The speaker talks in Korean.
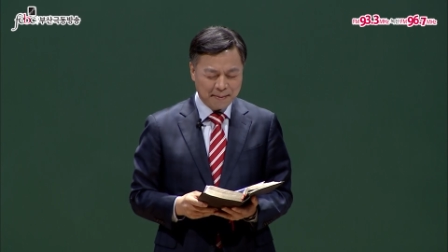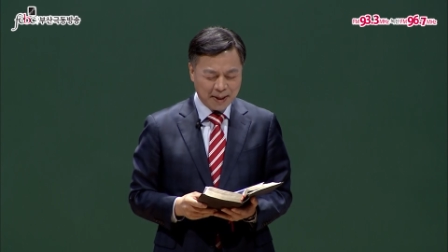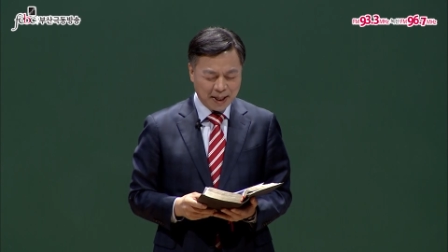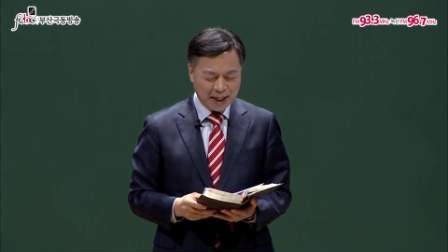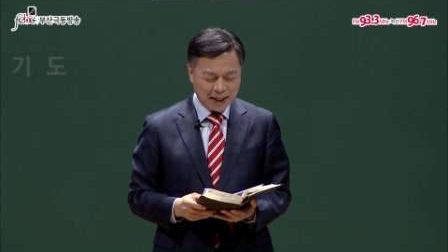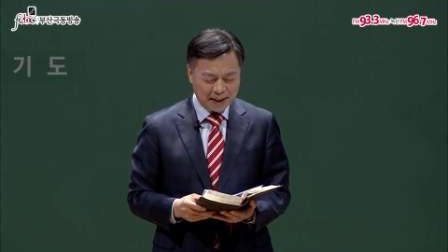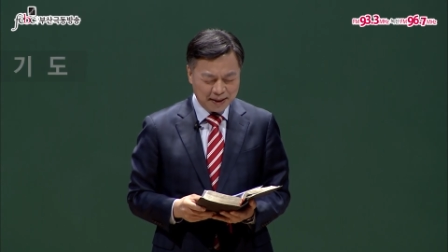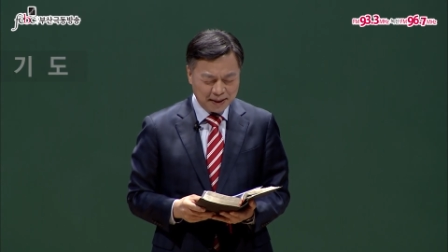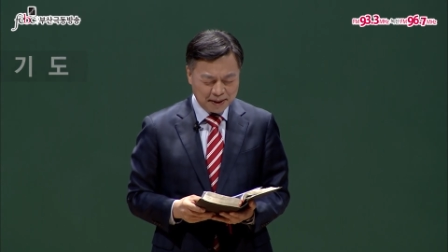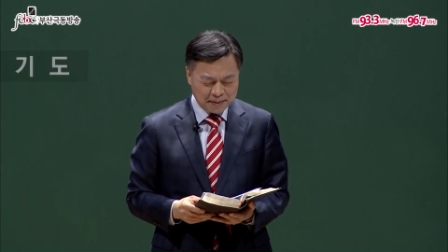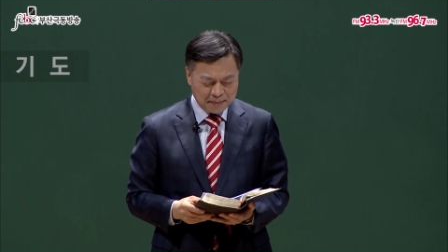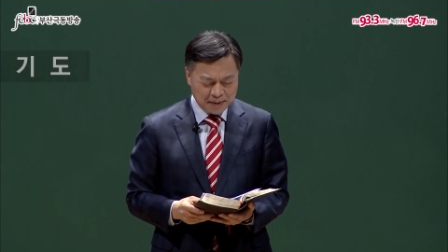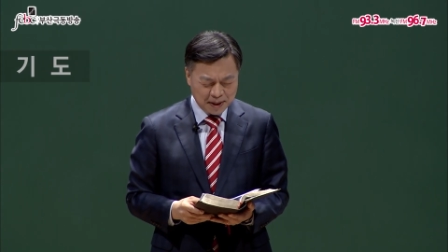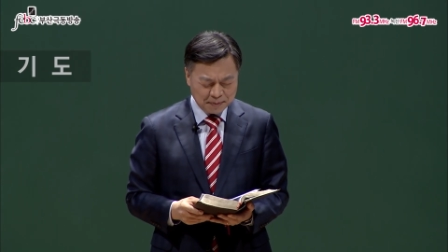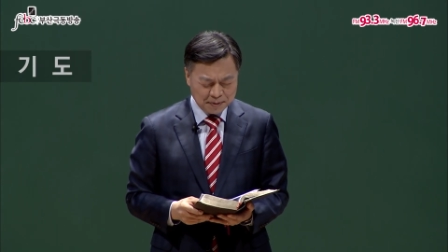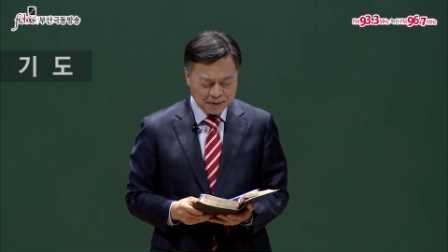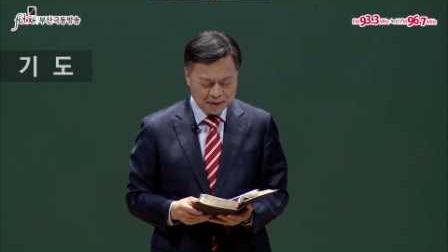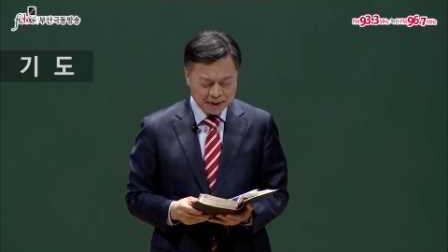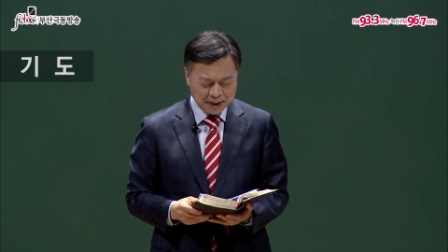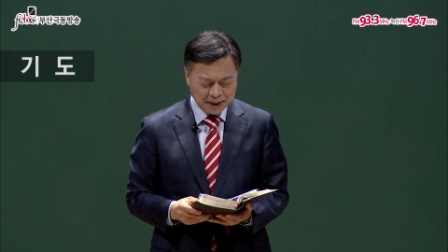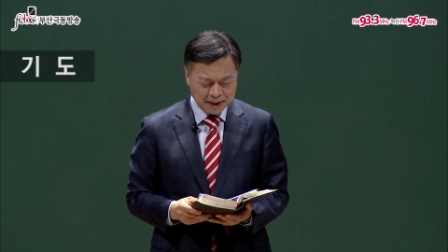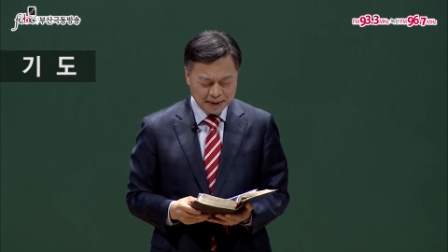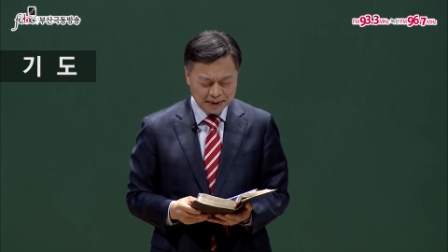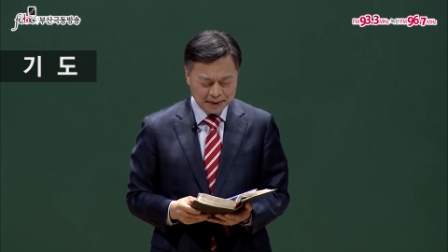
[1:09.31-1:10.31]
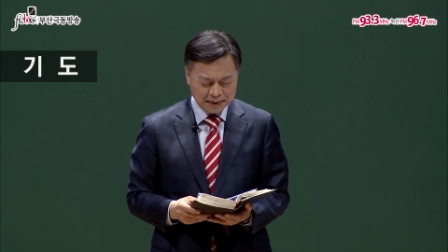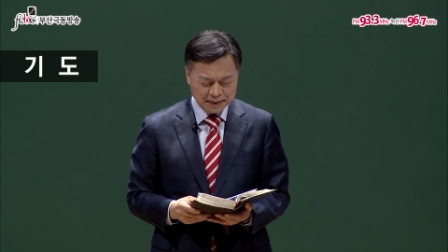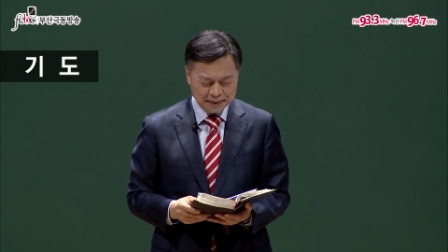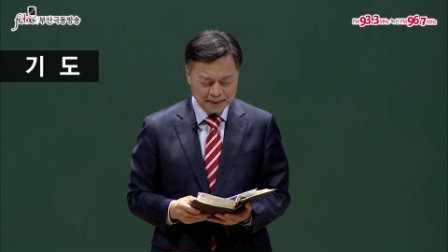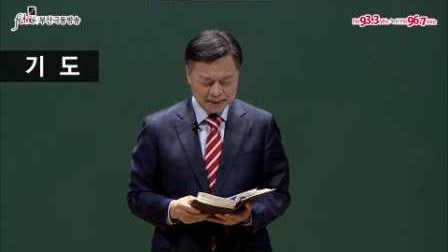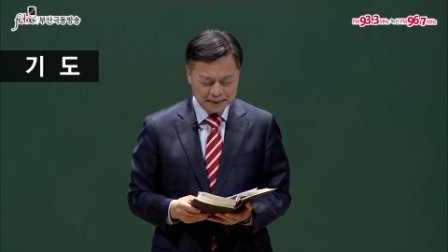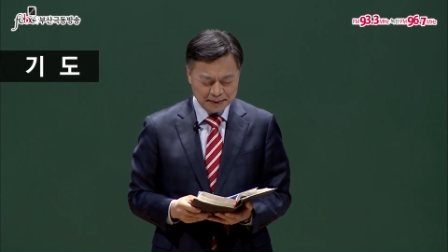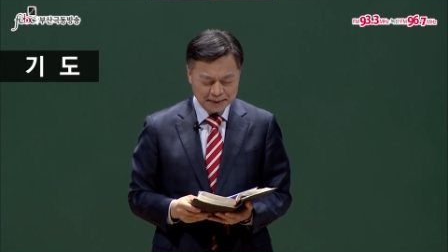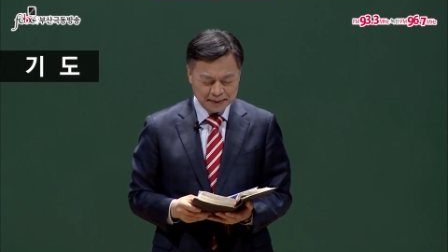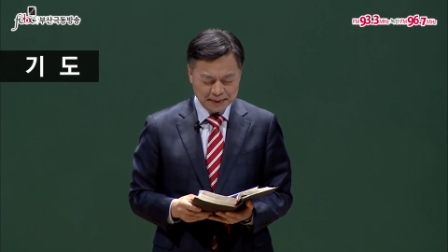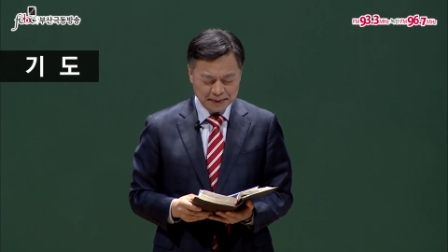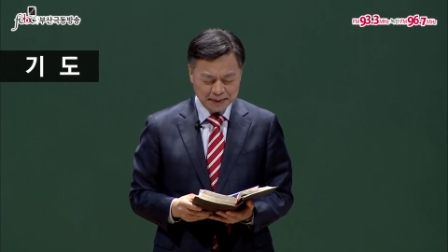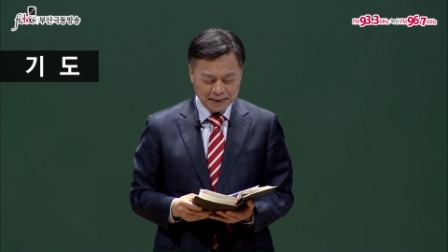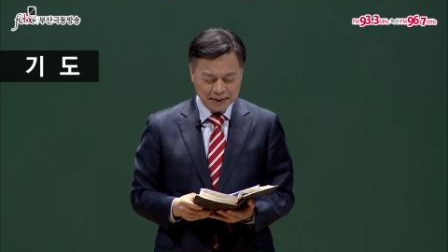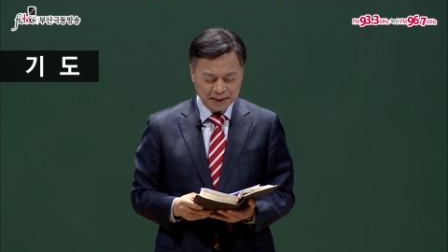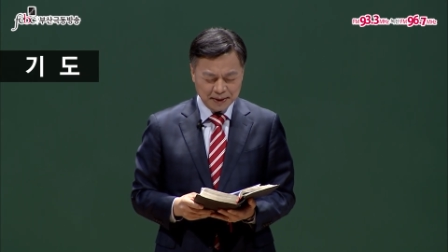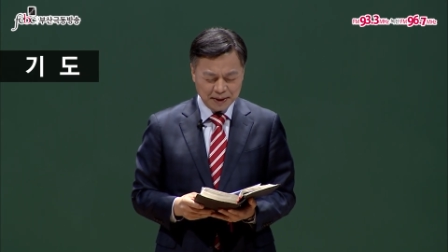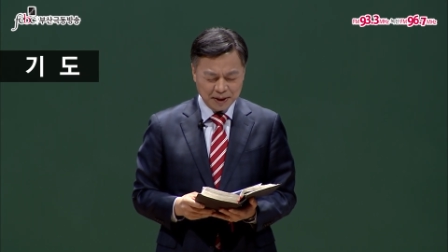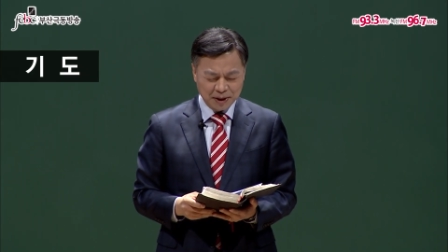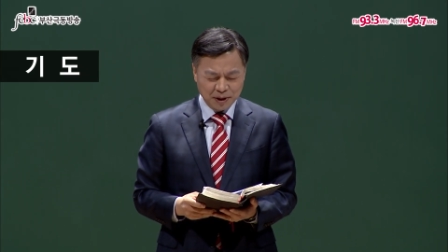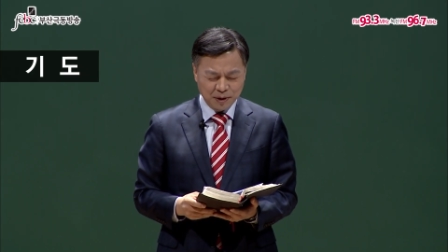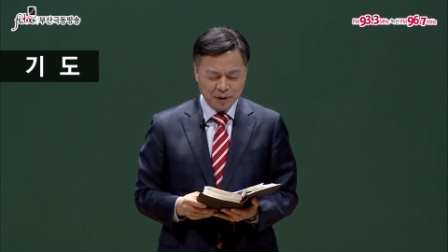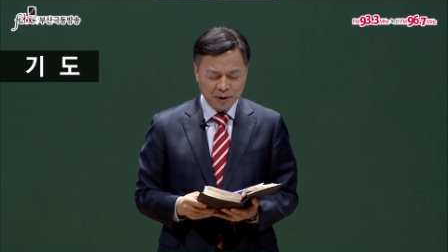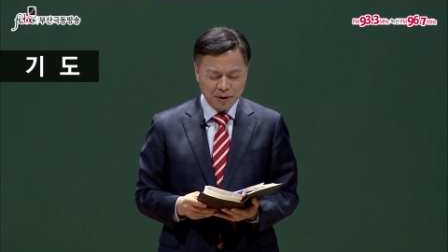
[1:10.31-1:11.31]
하나님 아버지,
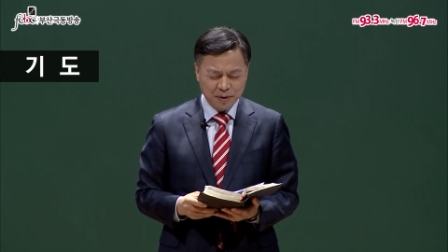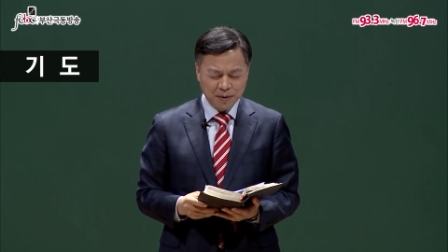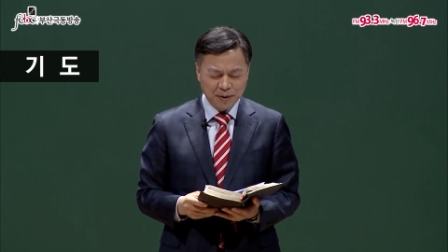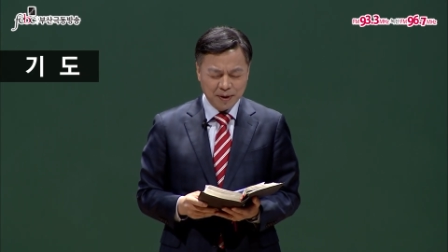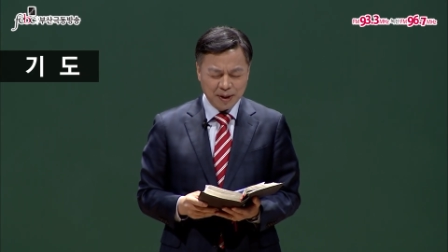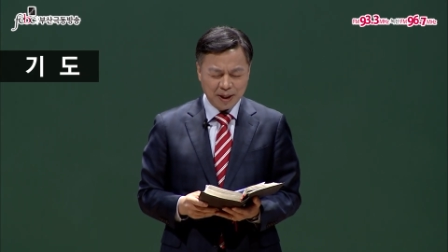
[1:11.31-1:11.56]
이 어려운